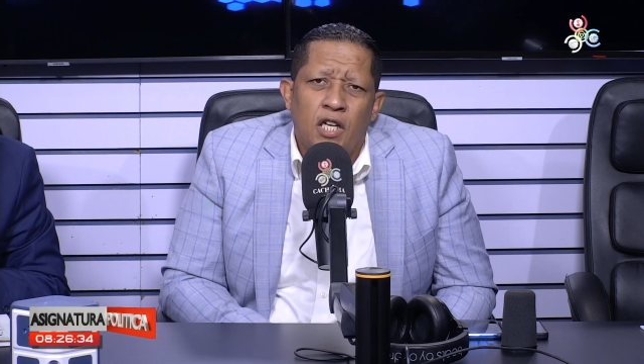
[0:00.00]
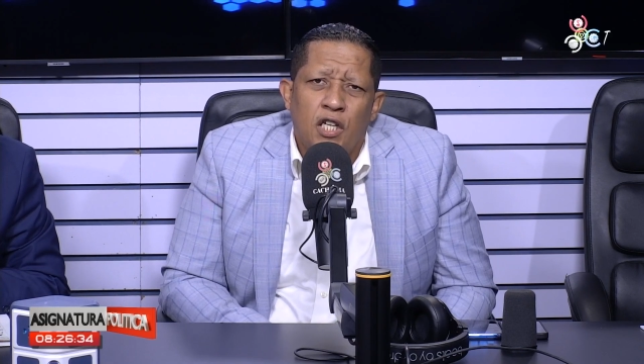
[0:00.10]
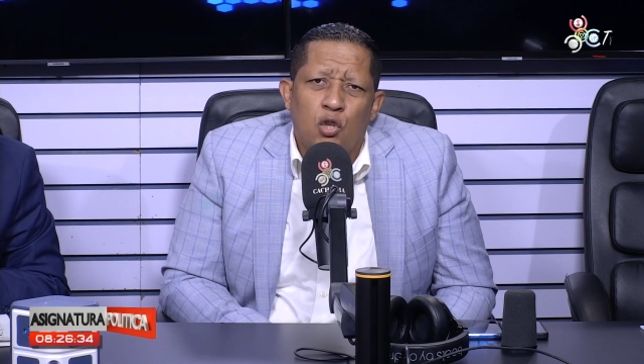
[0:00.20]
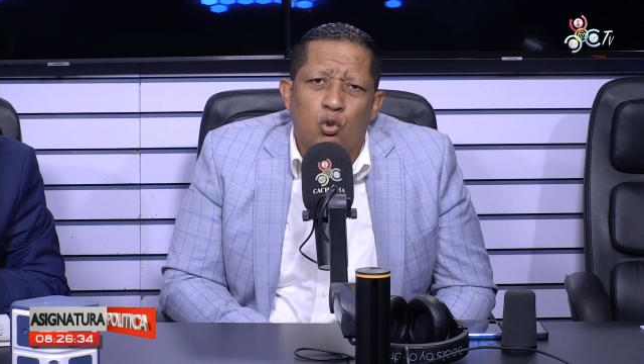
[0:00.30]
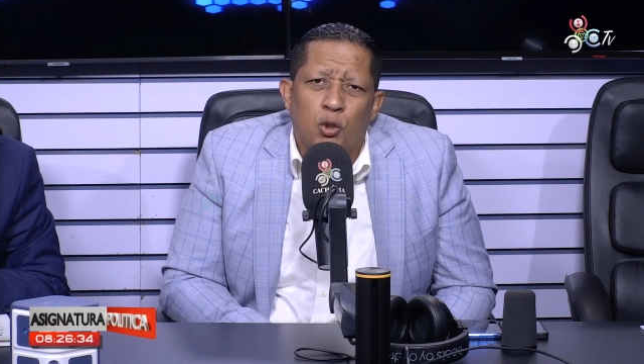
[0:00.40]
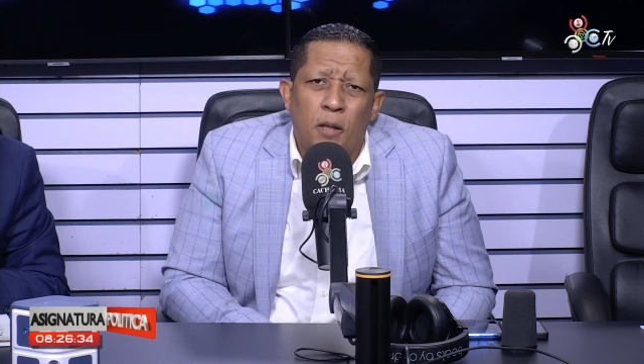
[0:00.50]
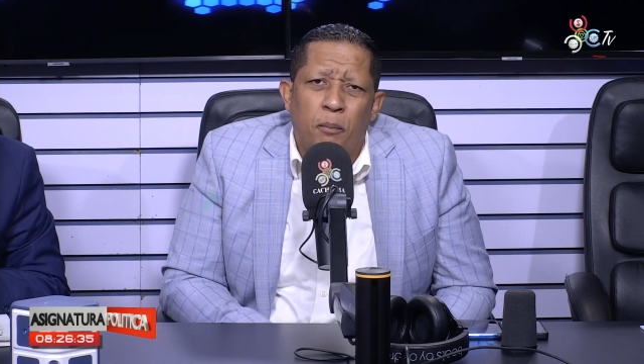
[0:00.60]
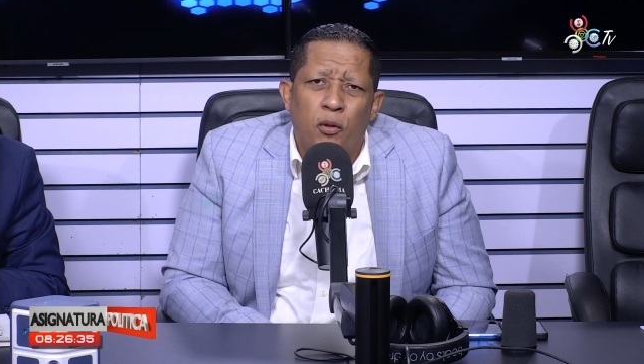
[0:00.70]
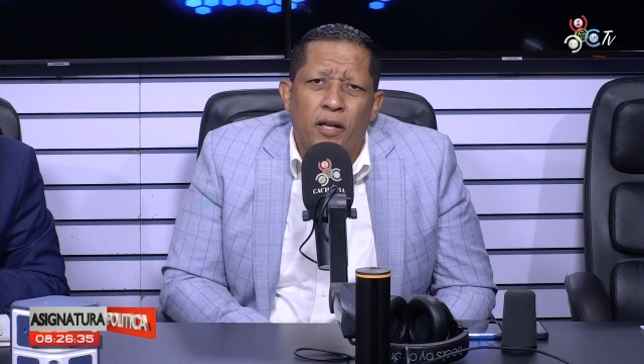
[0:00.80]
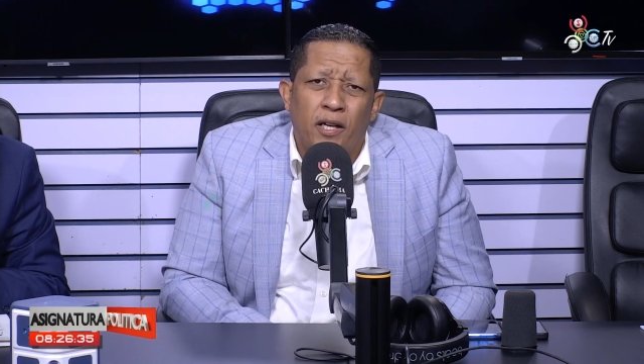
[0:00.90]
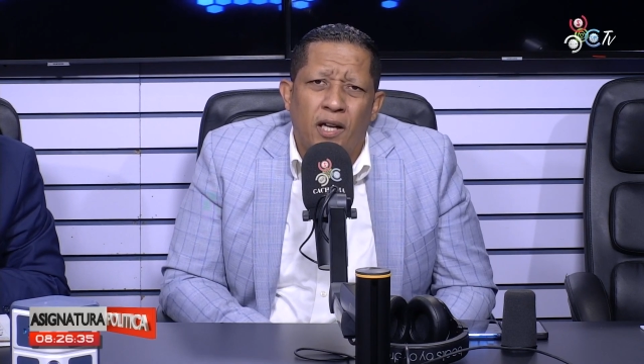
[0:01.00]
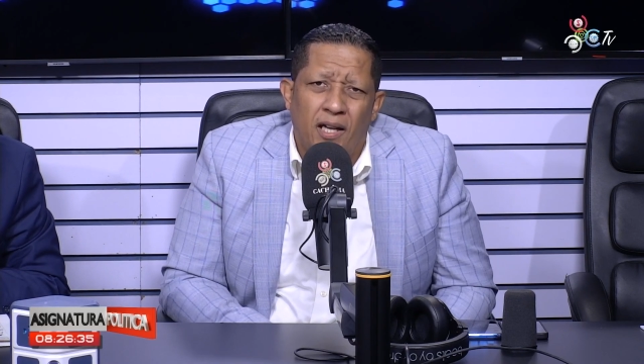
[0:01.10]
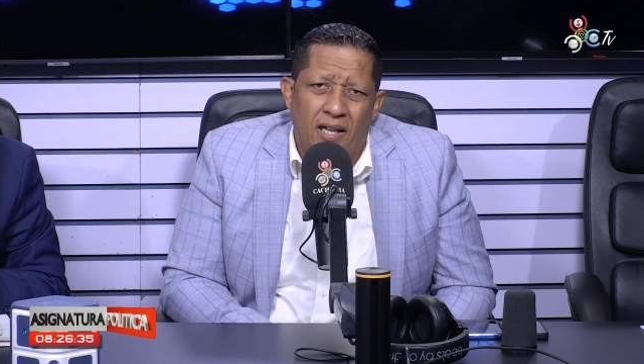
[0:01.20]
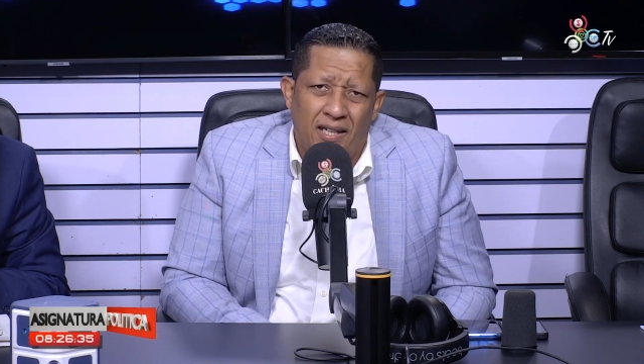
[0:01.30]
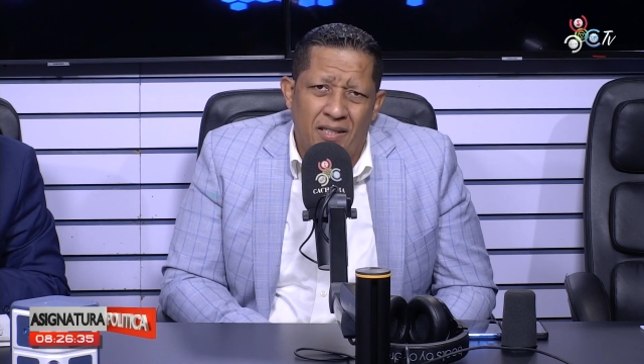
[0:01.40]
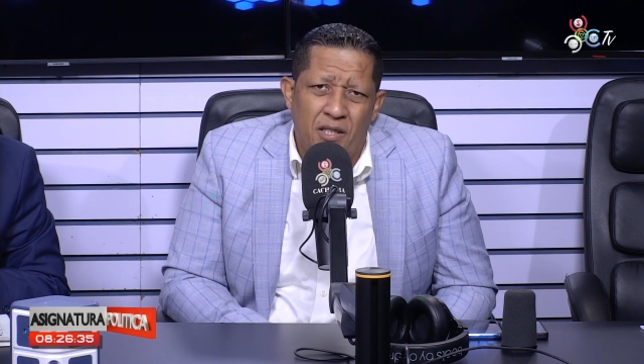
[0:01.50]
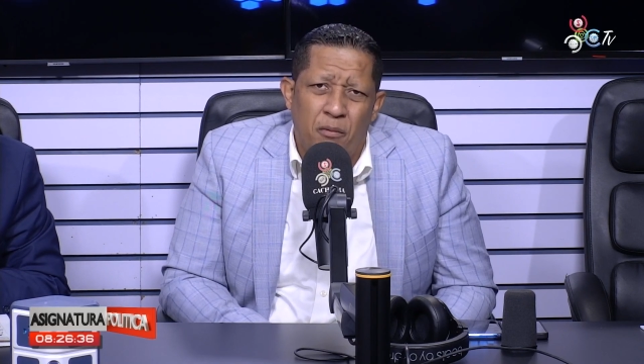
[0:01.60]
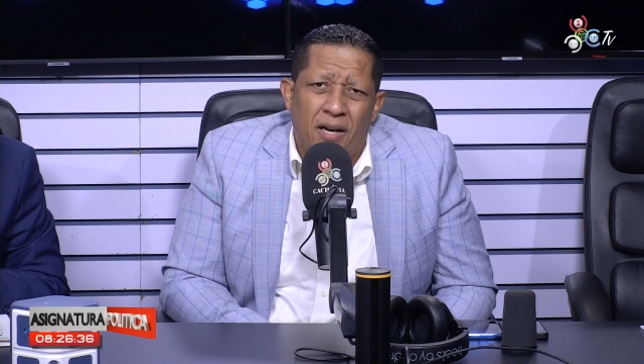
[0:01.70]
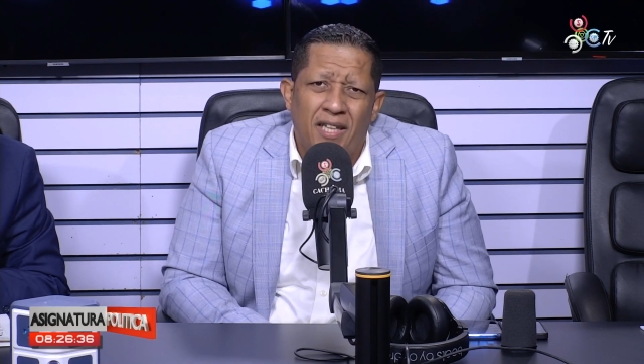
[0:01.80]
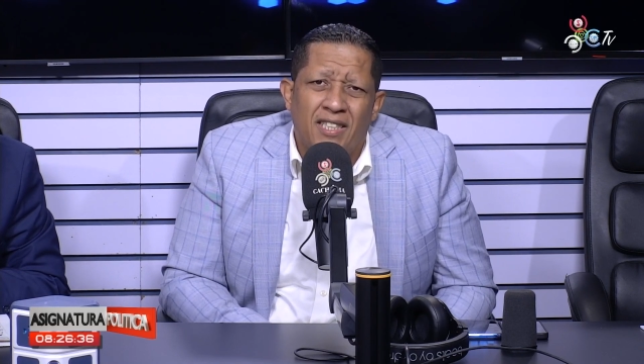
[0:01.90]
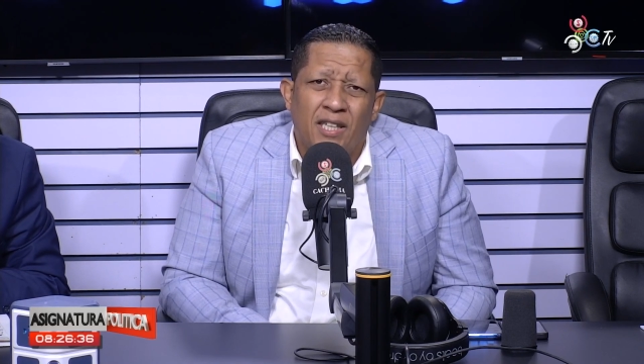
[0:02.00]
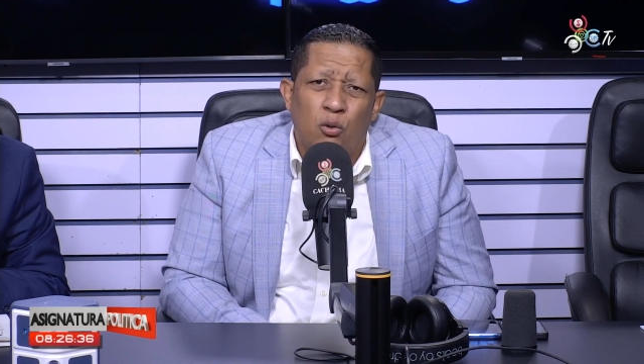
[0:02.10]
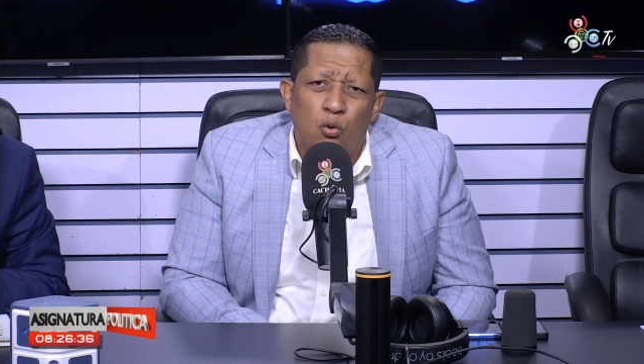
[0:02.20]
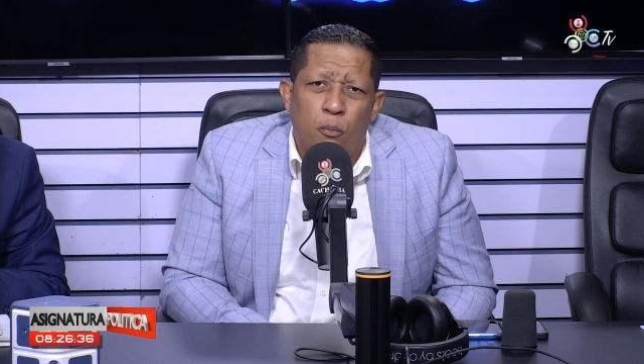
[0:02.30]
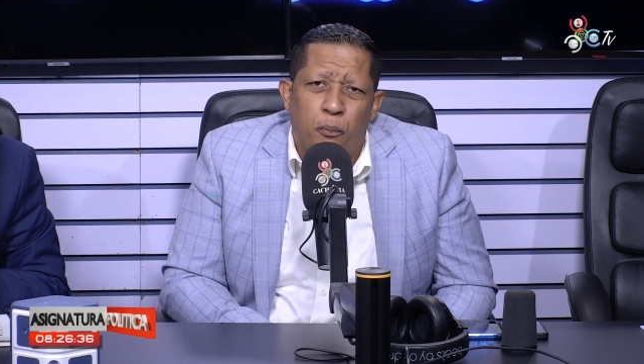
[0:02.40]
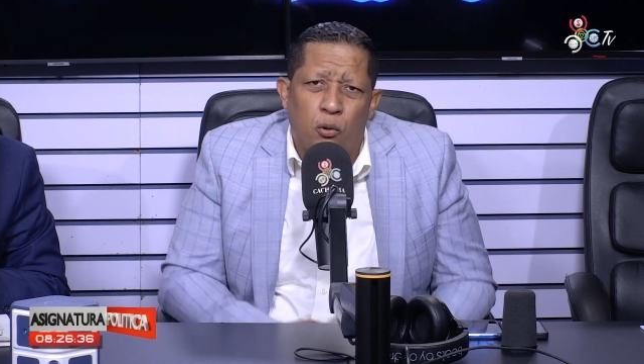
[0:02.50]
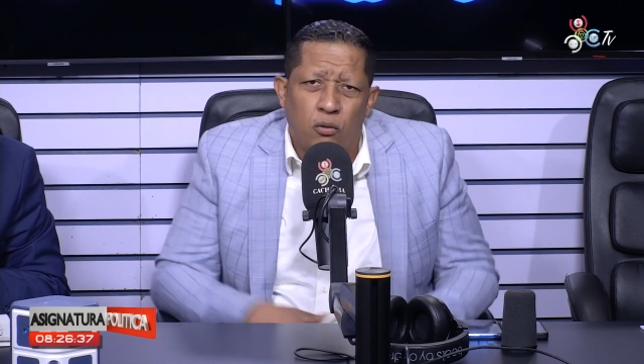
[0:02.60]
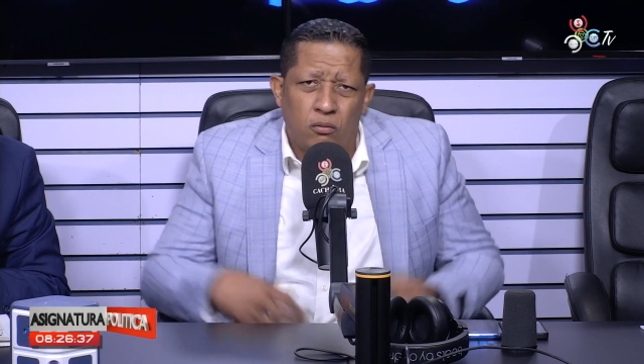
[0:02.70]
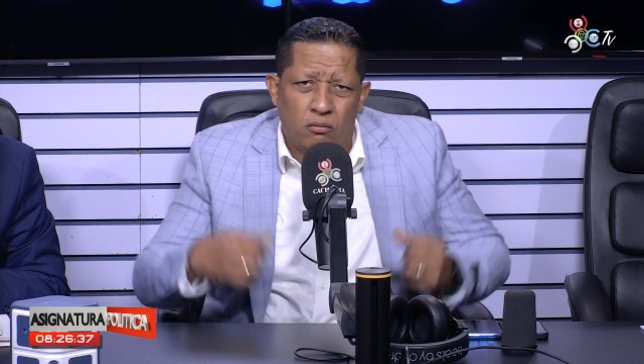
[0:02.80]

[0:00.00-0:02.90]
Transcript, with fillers: y usted poder llevar ese grupo,